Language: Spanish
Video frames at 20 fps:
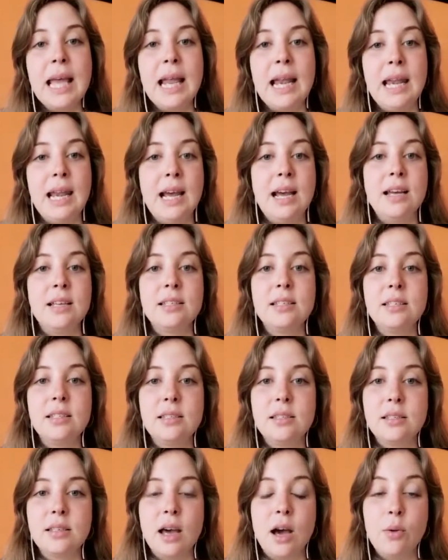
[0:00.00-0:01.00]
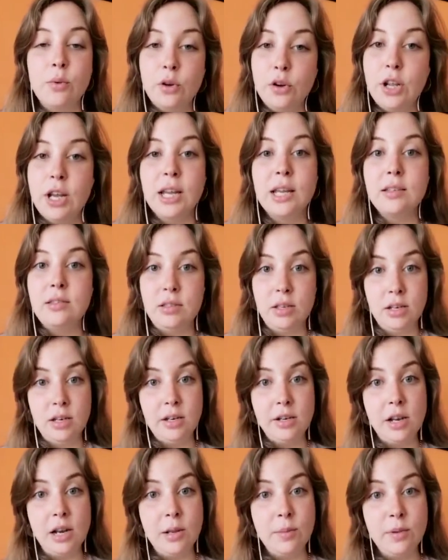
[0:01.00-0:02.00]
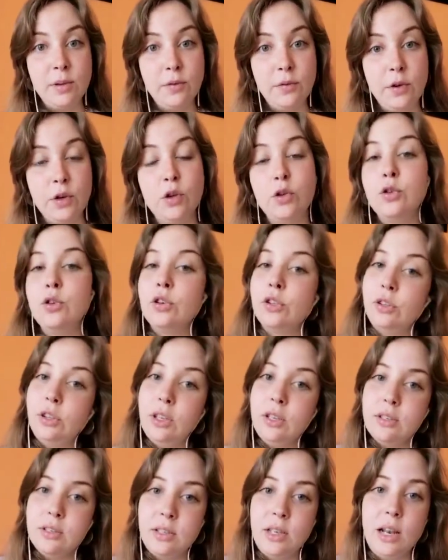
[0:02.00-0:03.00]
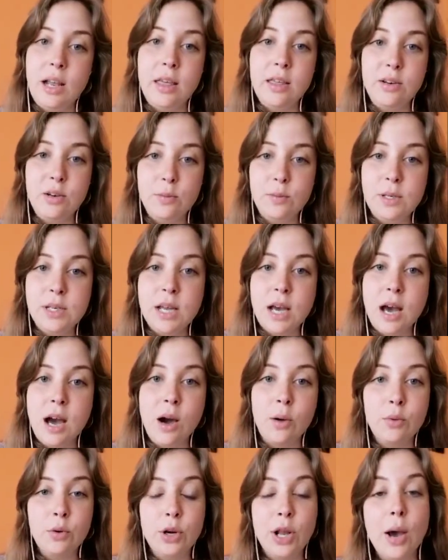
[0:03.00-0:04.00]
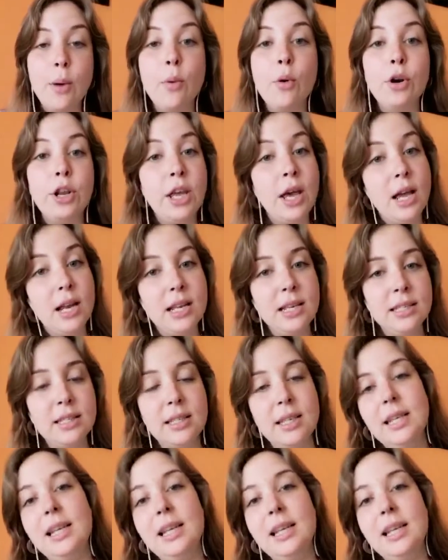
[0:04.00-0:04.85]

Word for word: Las auroras que se dan en el hemisferio norte se las denomina auroras boreales